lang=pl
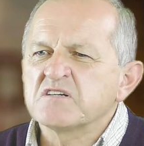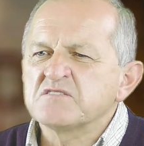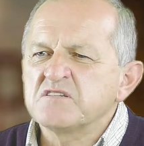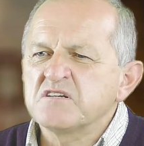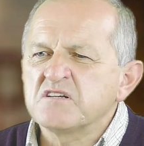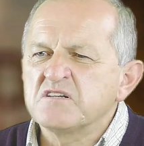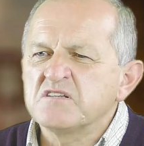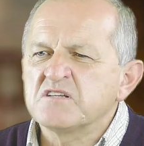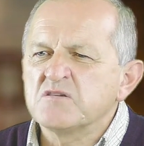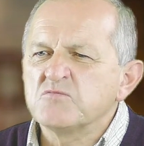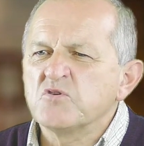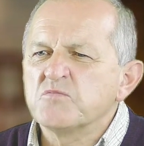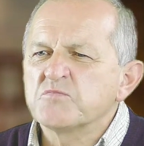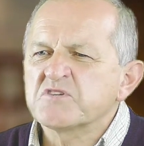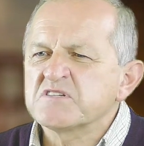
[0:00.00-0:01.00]
Dzięki
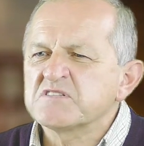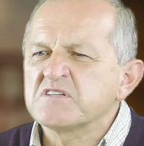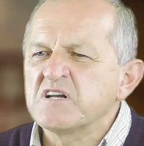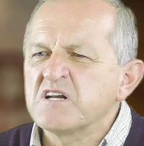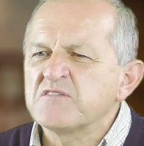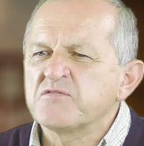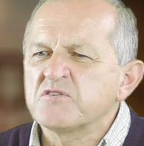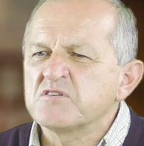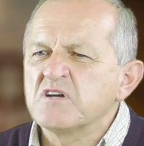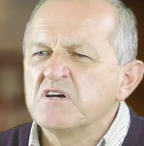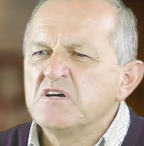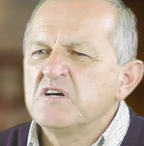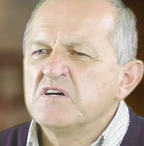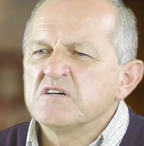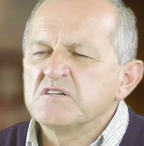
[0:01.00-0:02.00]
temu przez telefon
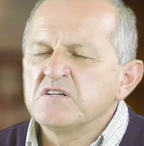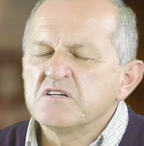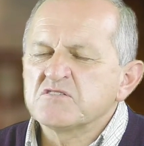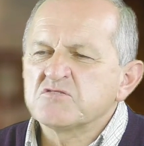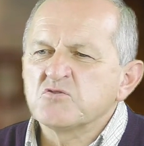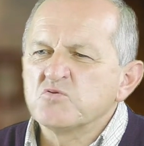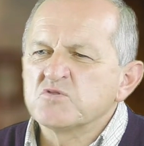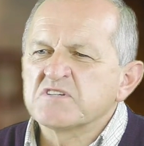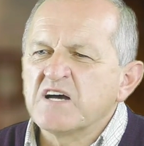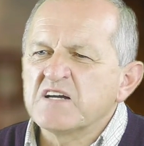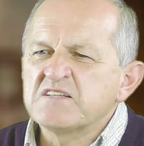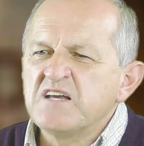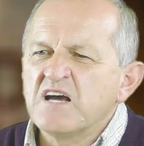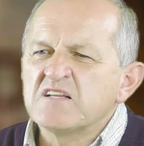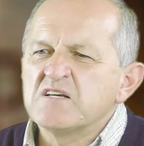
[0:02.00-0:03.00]
jest to
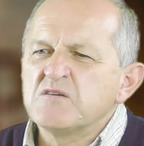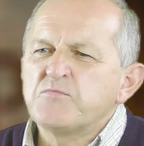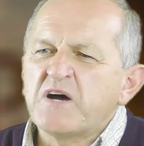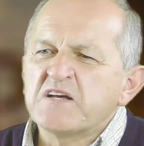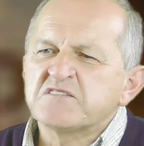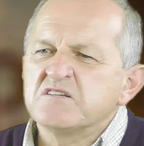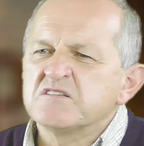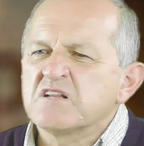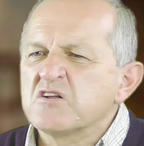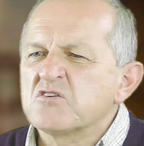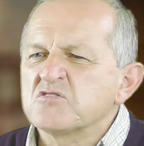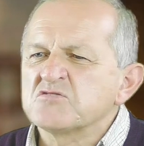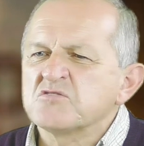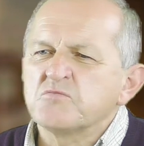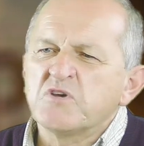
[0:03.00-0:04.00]
uzgadniane, pacjent
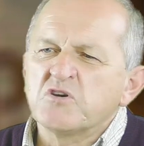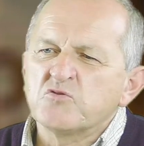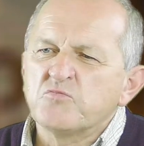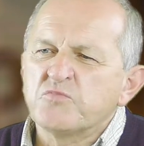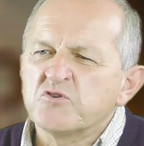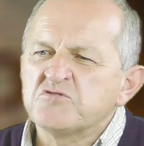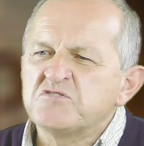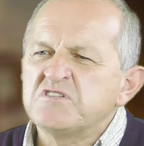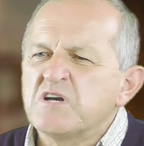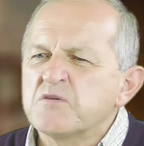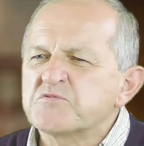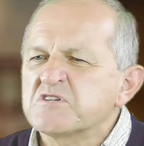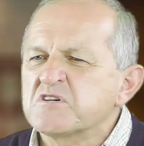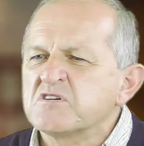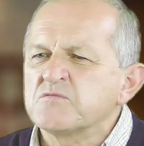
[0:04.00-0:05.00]
tylko sobie lub rodzina
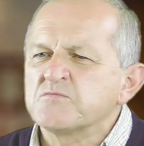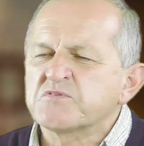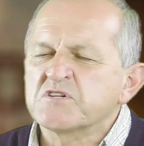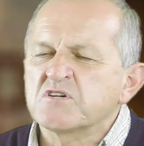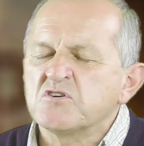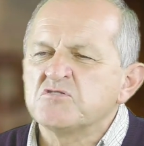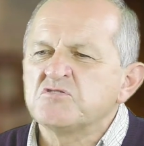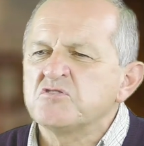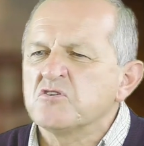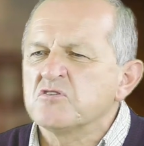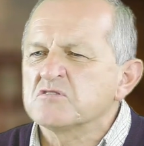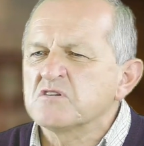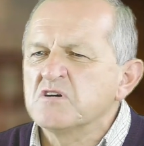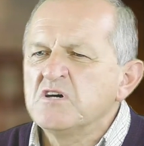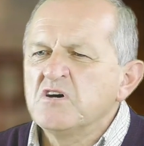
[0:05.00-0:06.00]
przychodzi,
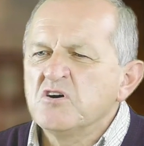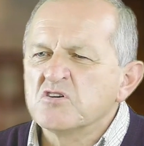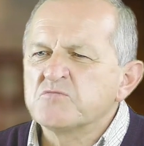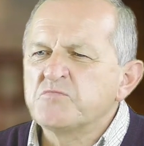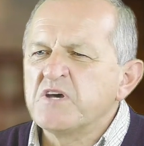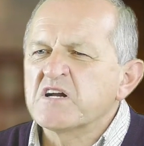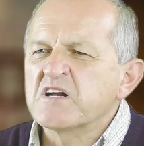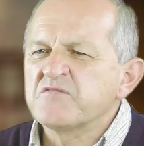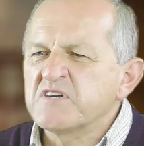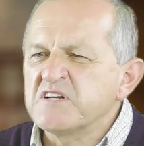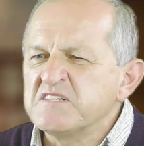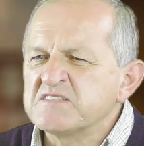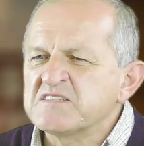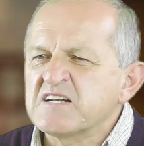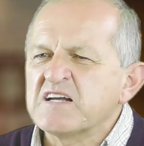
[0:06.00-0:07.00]
od, odbiera w
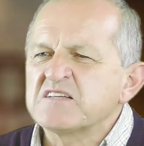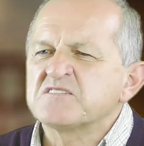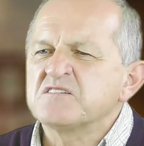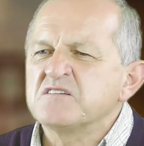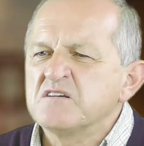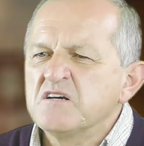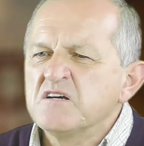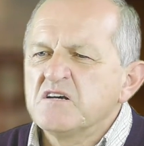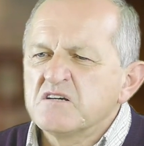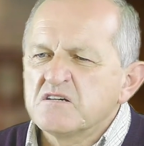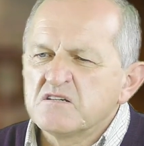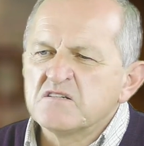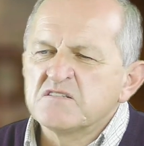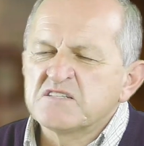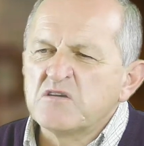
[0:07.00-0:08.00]
rejestracji
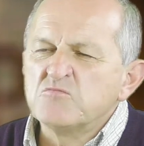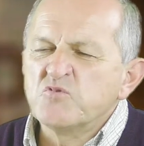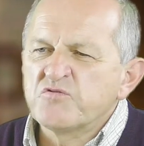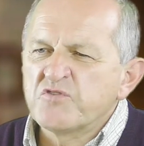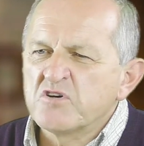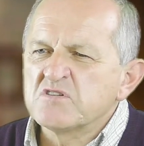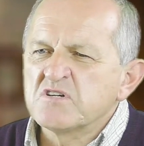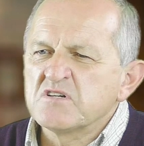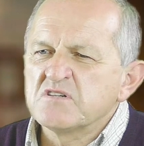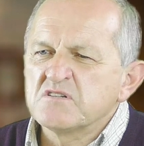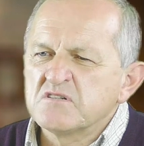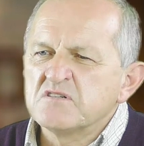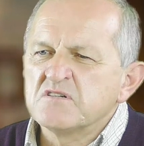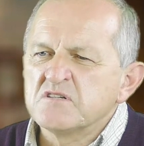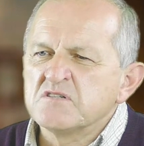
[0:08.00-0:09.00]
E, zamówione e,
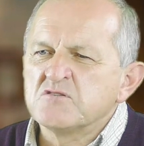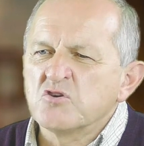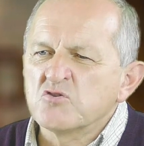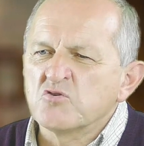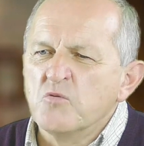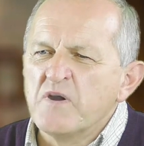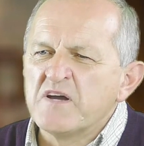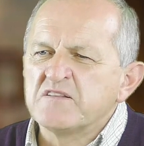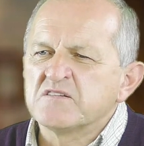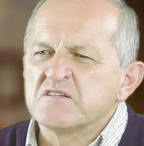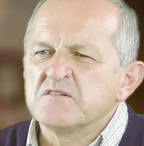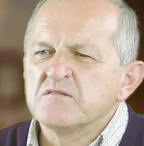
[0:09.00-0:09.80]
Czy dokumenty. ja rozumiem, że w